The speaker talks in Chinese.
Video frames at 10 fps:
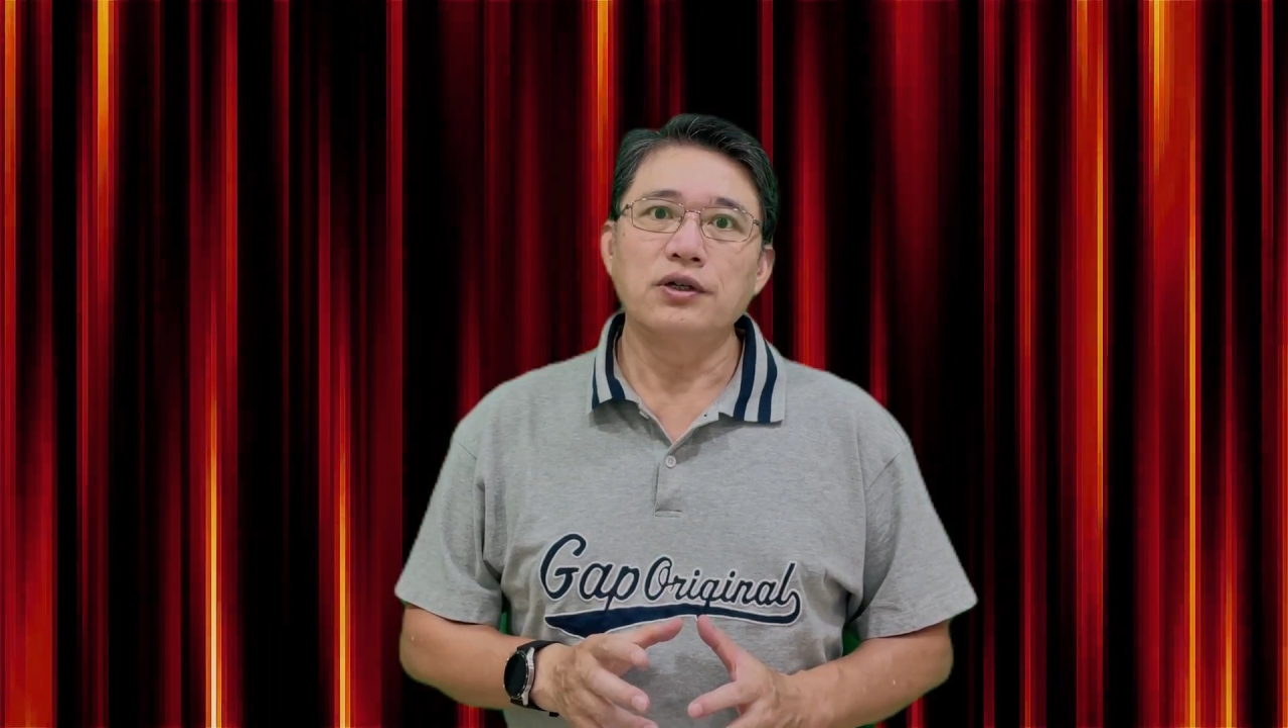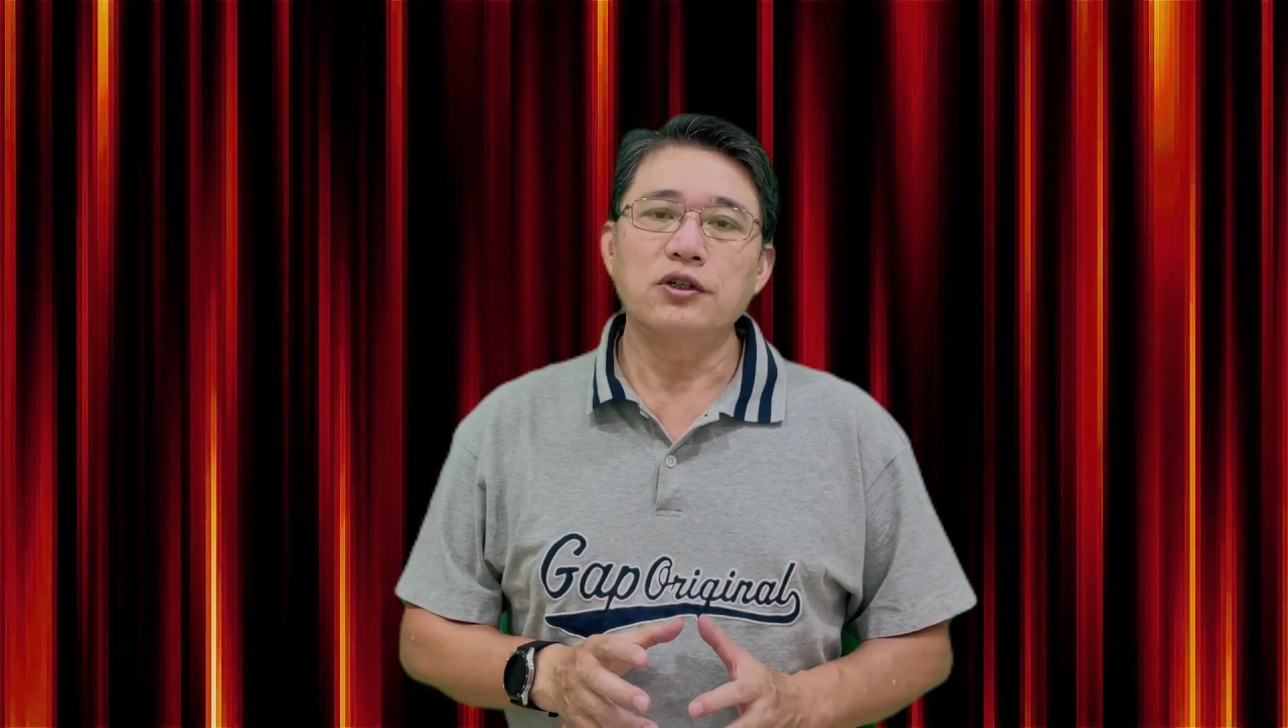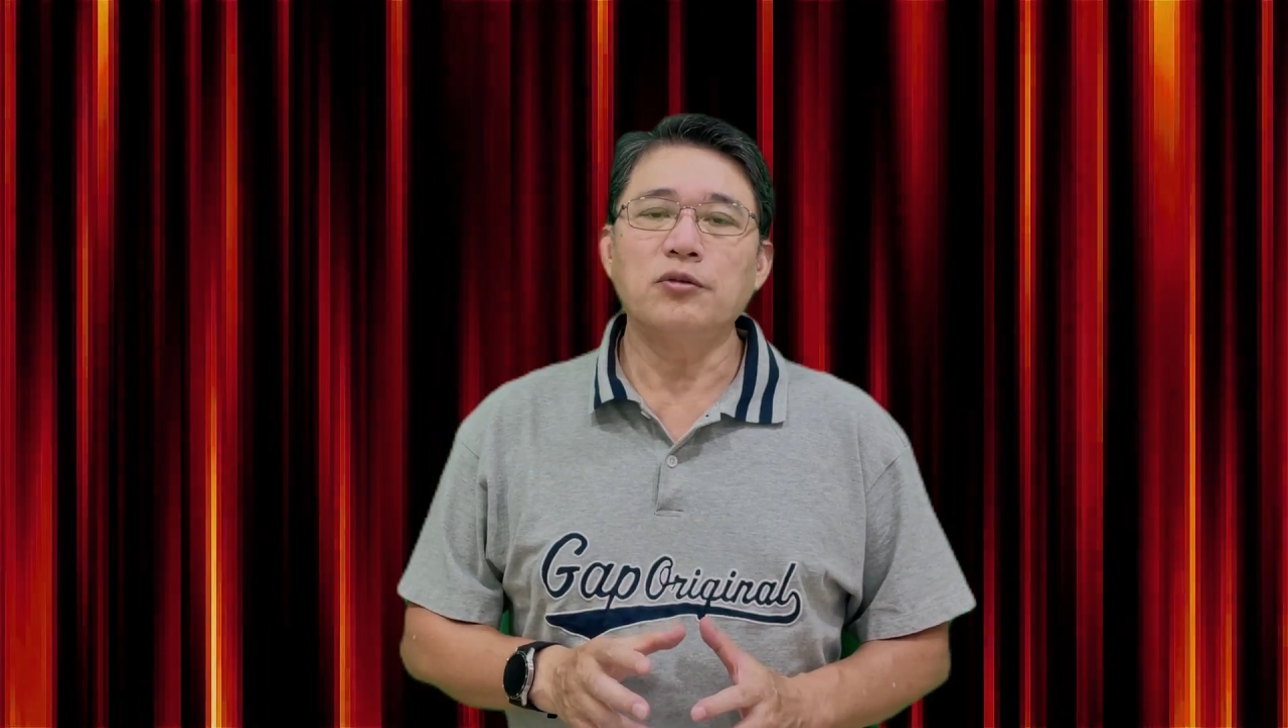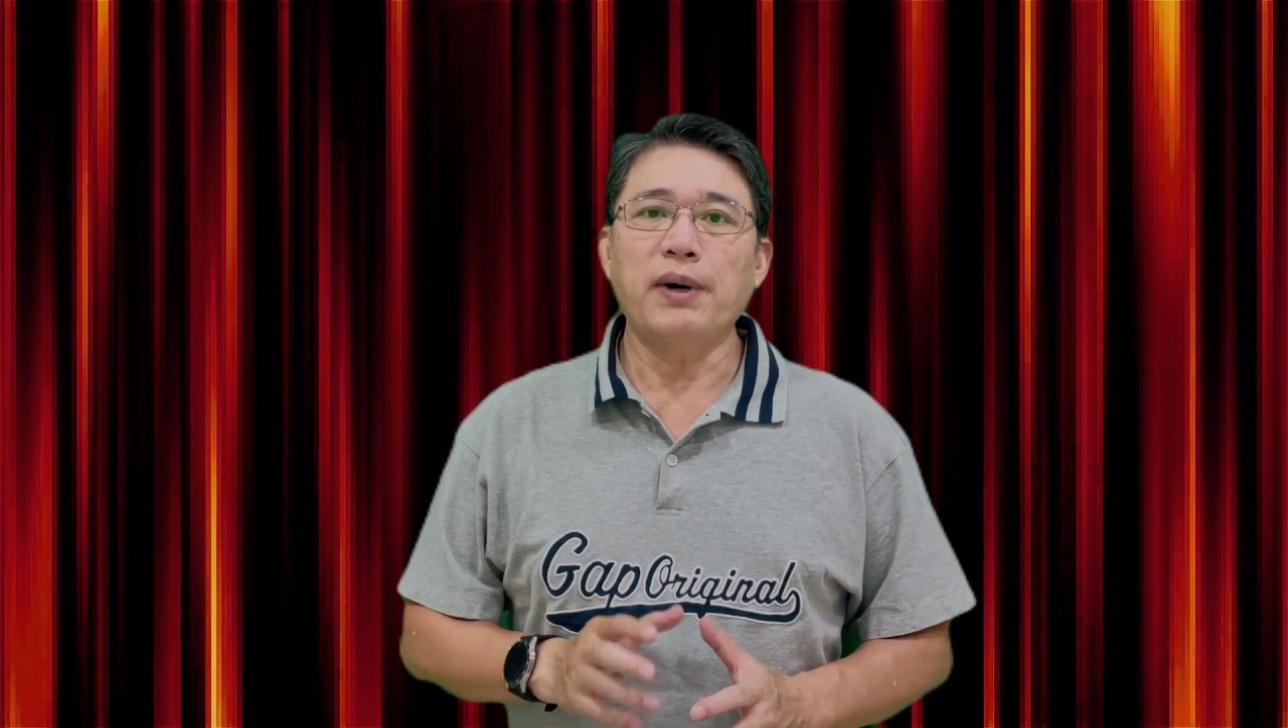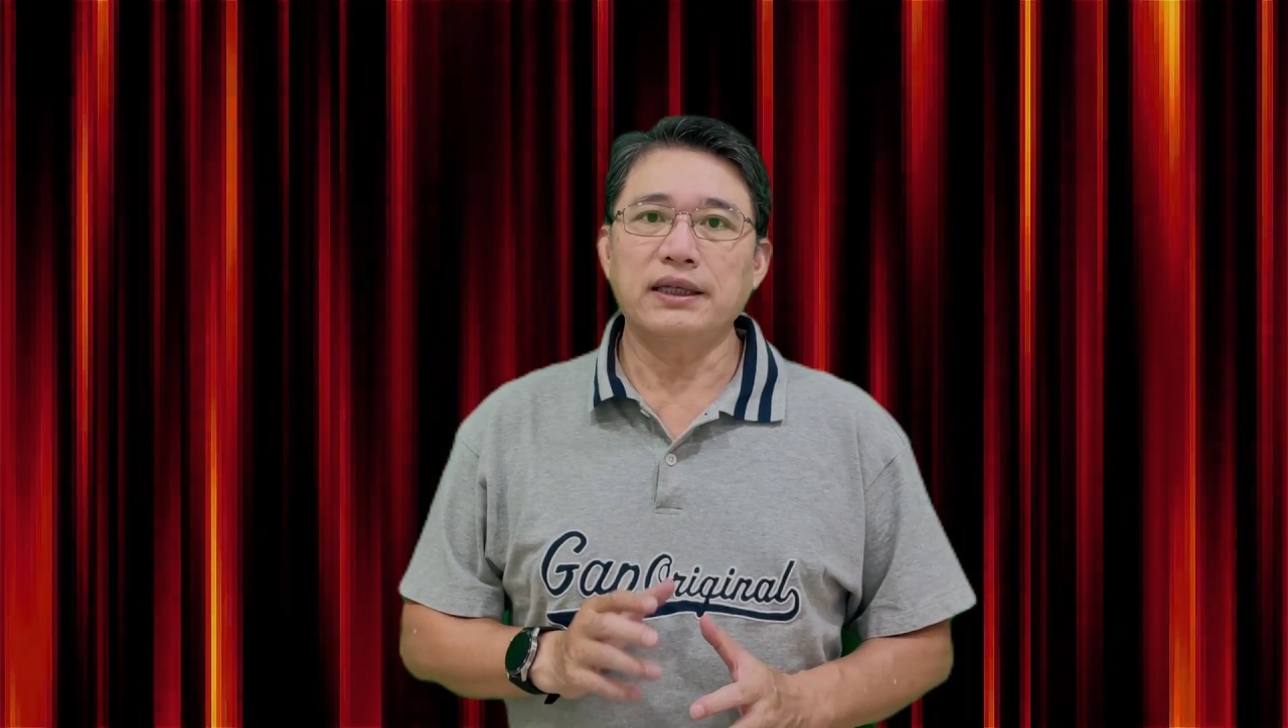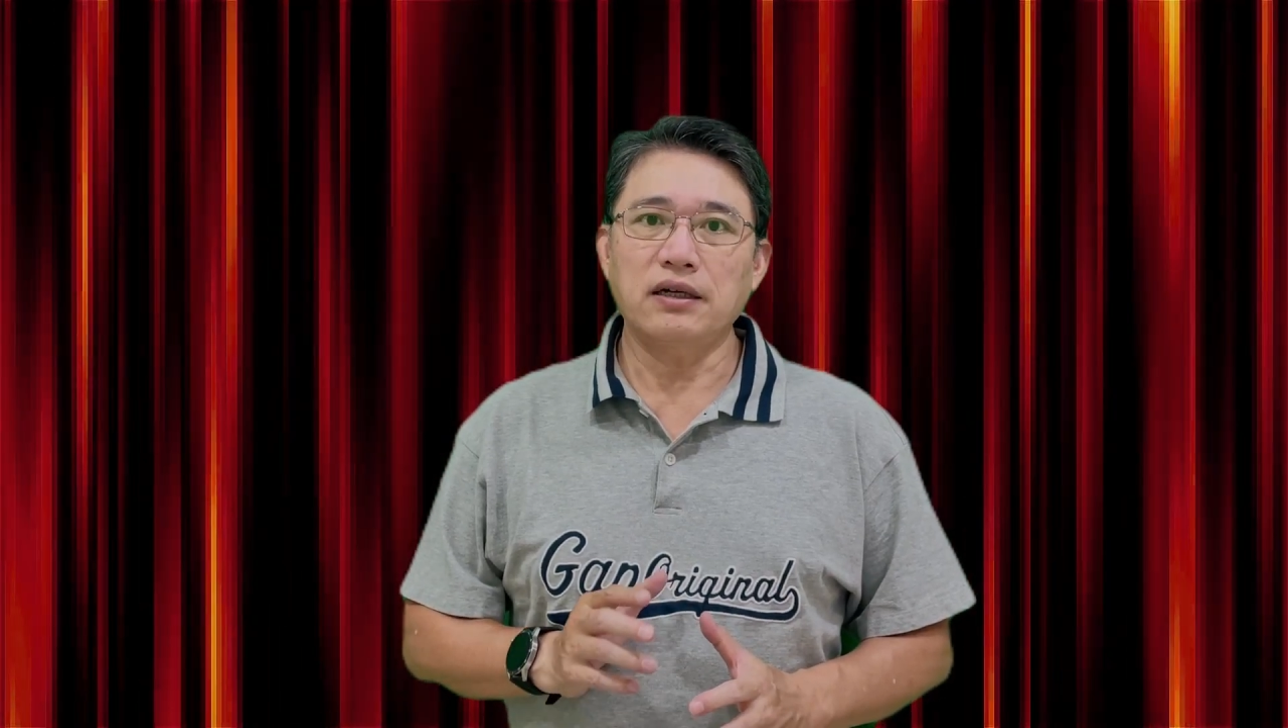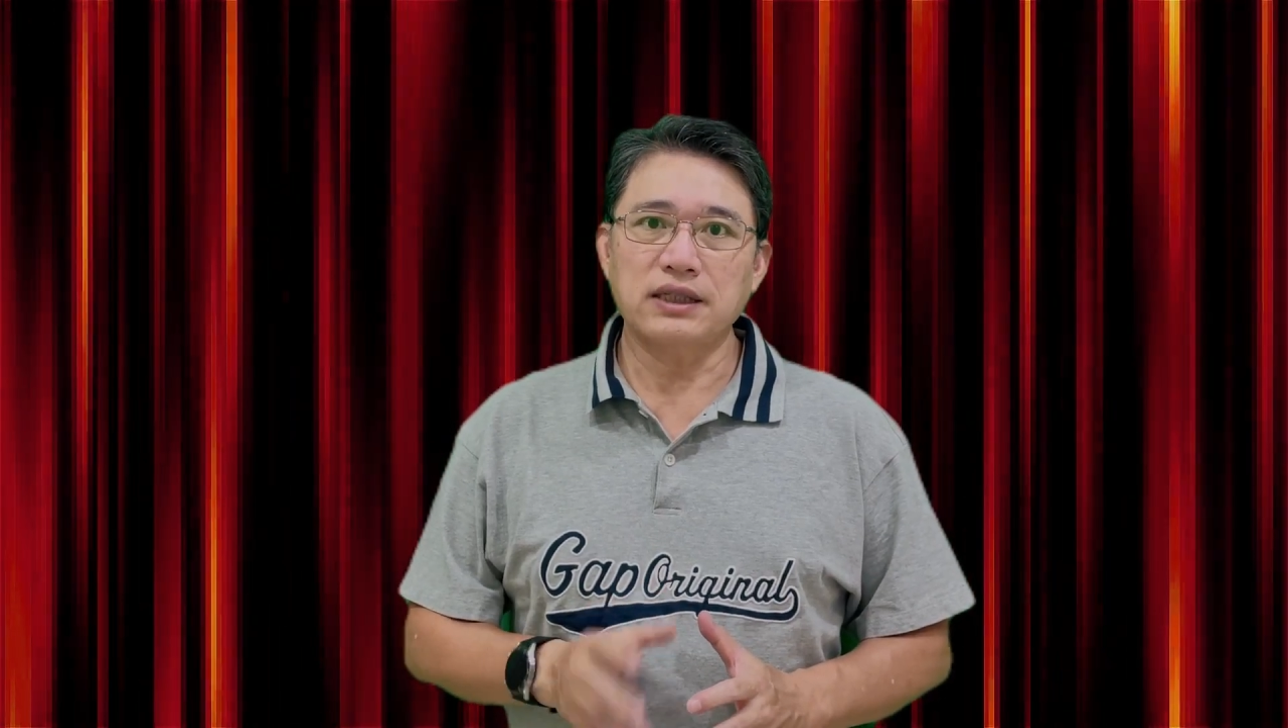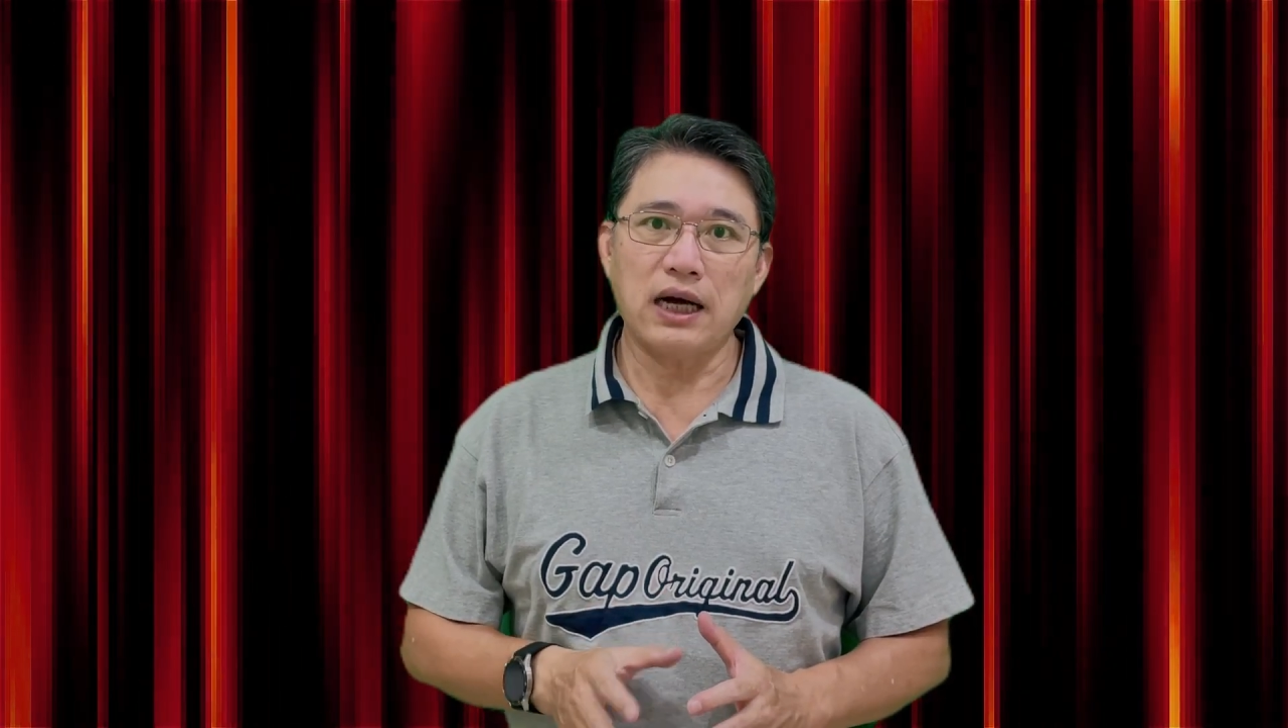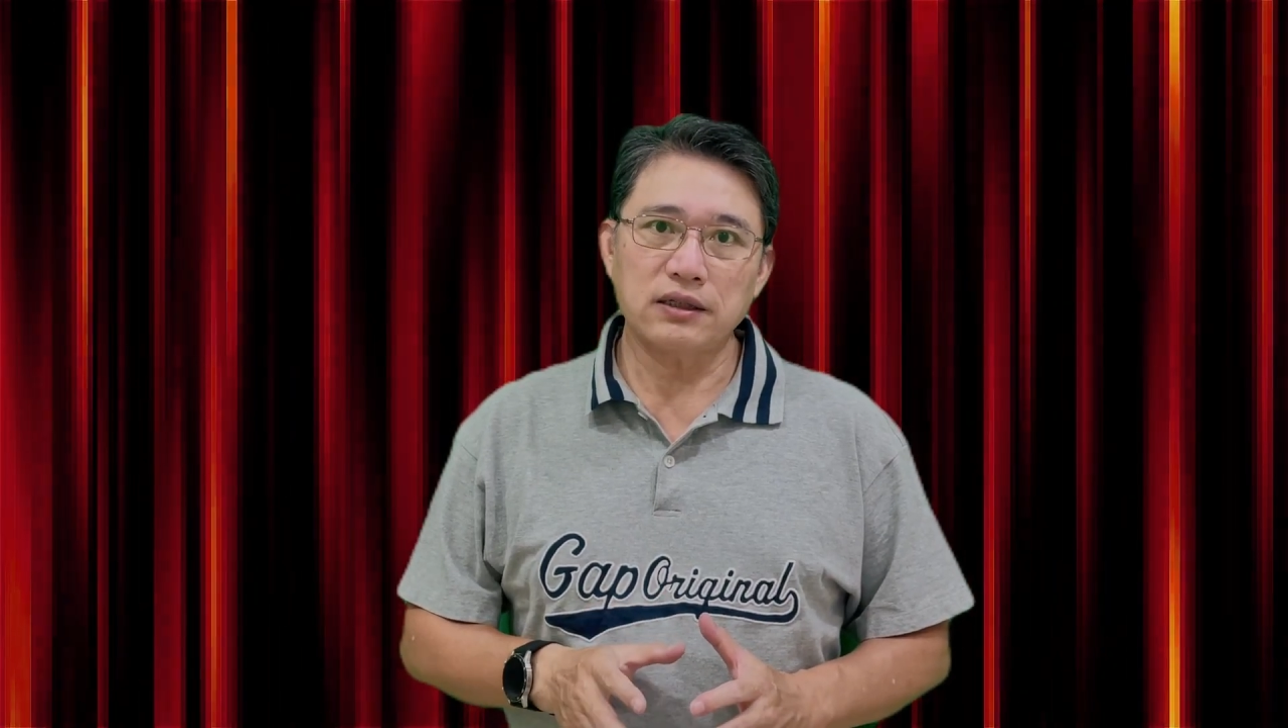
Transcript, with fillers: 又拔掉插